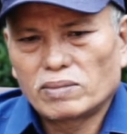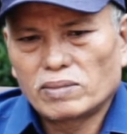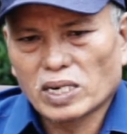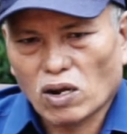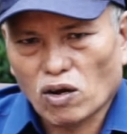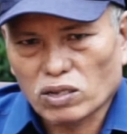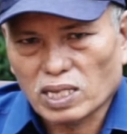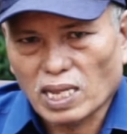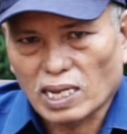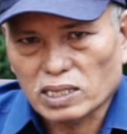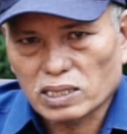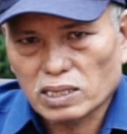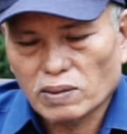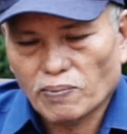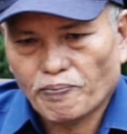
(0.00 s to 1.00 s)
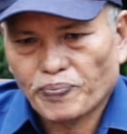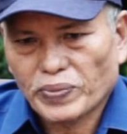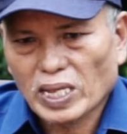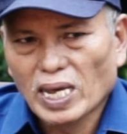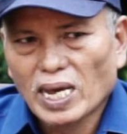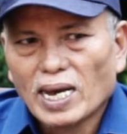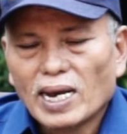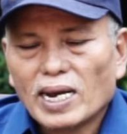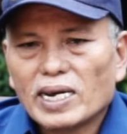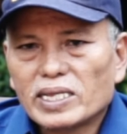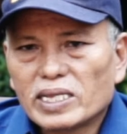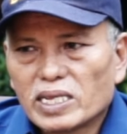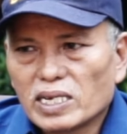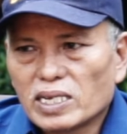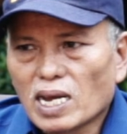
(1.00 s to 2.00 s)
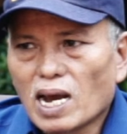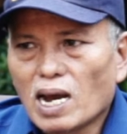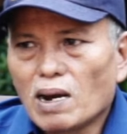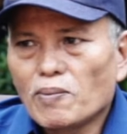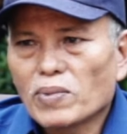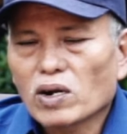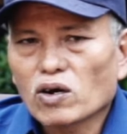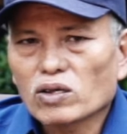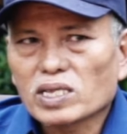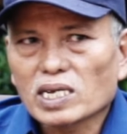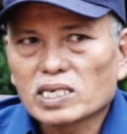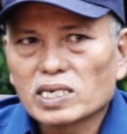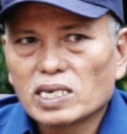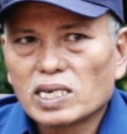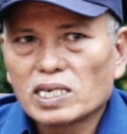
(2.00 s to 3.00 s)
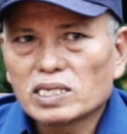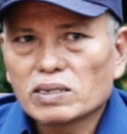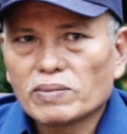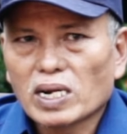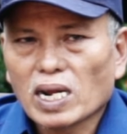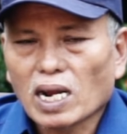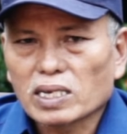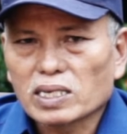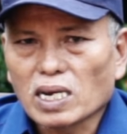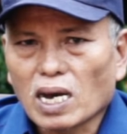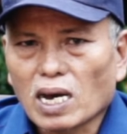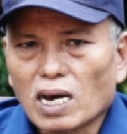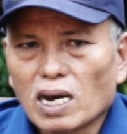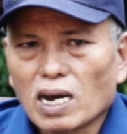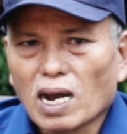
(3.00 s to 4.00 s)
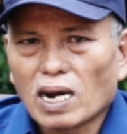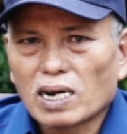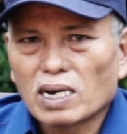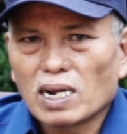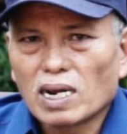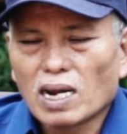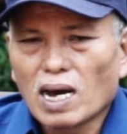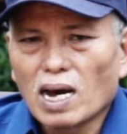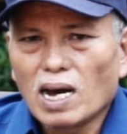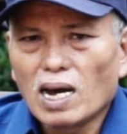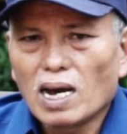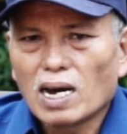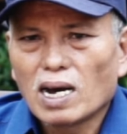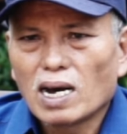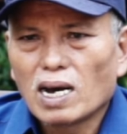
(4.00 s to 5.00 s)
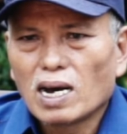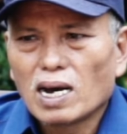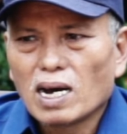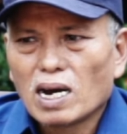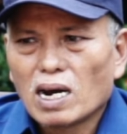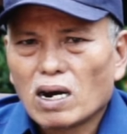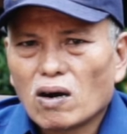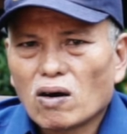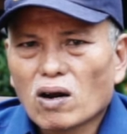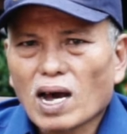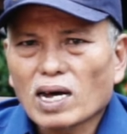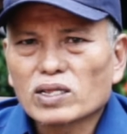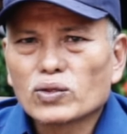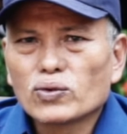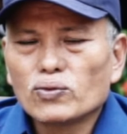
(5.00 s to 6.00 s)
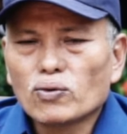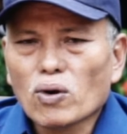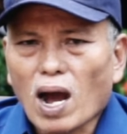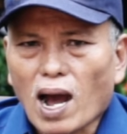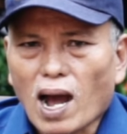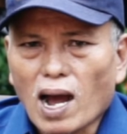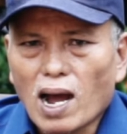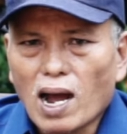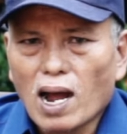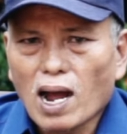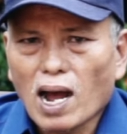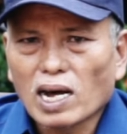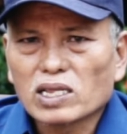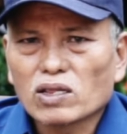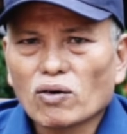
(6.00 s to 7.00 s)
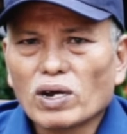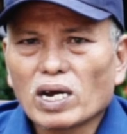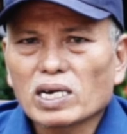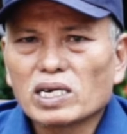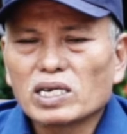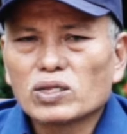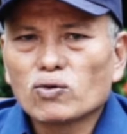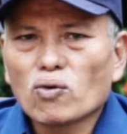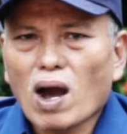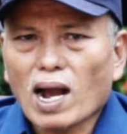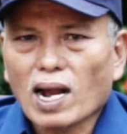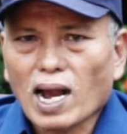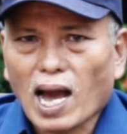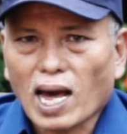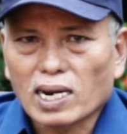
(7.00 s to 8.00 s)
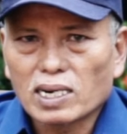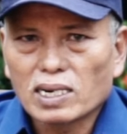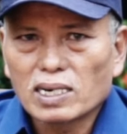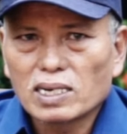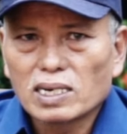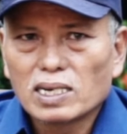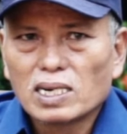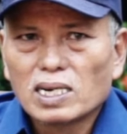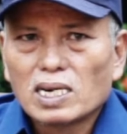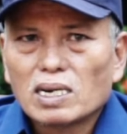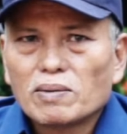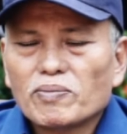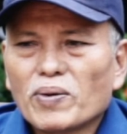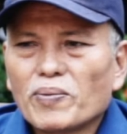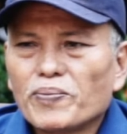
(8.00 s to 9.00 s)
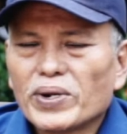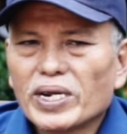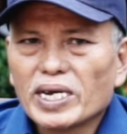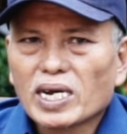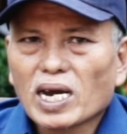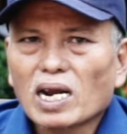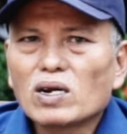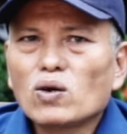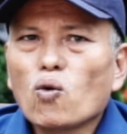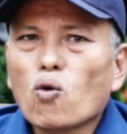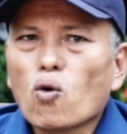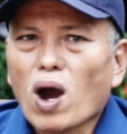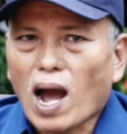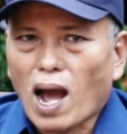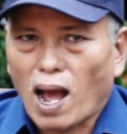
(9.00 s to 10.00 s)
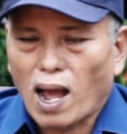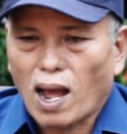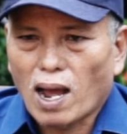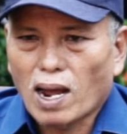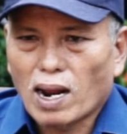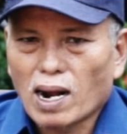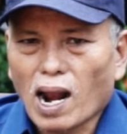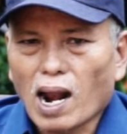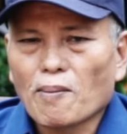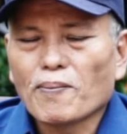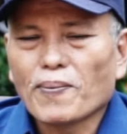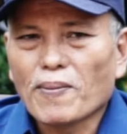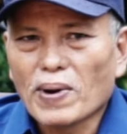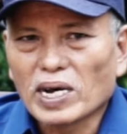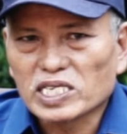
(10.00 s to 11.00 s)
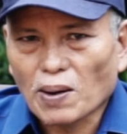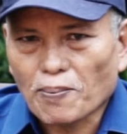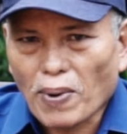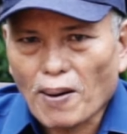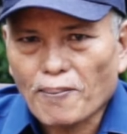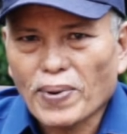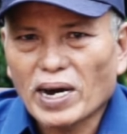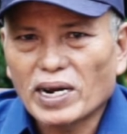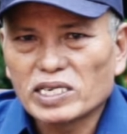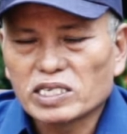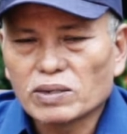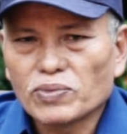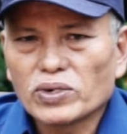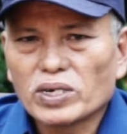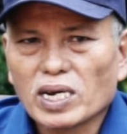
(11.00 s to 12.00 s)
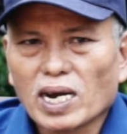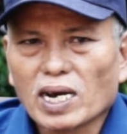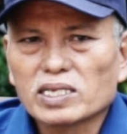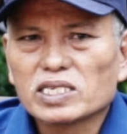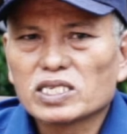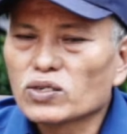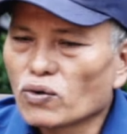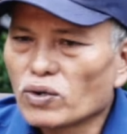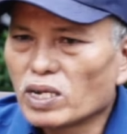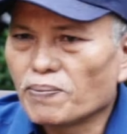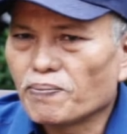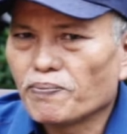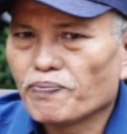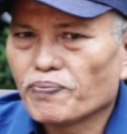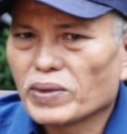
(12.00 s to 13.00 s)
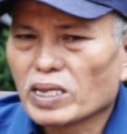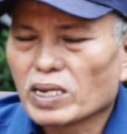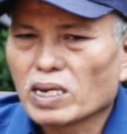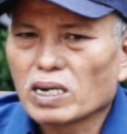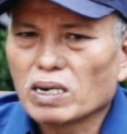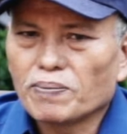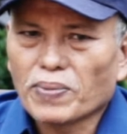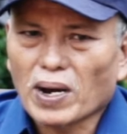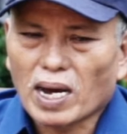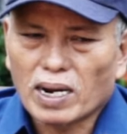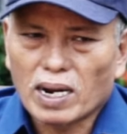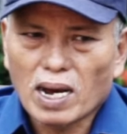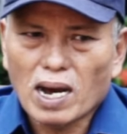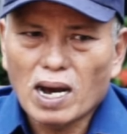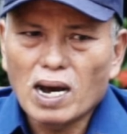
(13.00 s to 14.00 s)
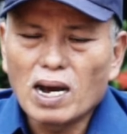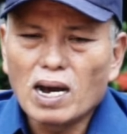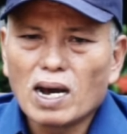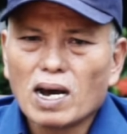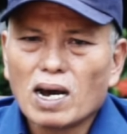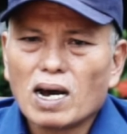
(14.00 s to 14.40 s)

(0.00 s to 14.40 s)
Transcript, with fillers: merkotas. Intinya merkotas ini sebenarnya adalah orang tua atau yang dituakan memberikan doa dalam bahasa Pak Pak disebut dengan sudip kepada